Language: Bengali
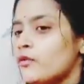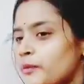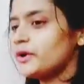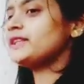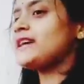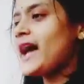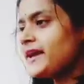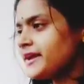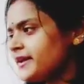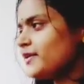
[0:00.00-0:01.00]
উপরে
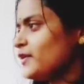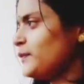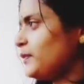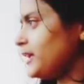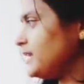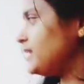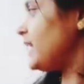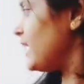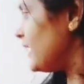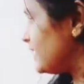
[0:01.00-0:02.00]
যাই উপরে
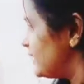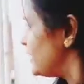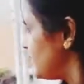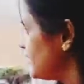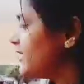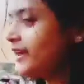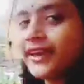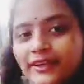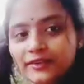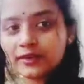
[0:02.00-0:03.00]
গিয়ে
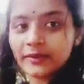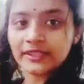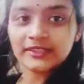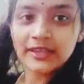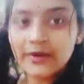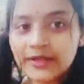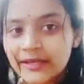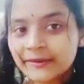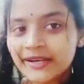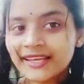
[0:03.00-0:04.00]
একটু তোমাদের সঙ্গে
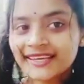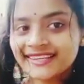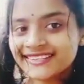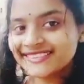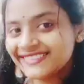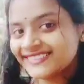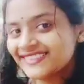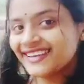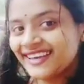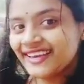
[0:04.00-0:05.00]
কথা বলি
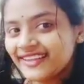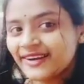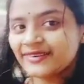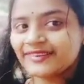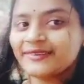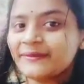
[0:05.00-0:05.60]
দেখো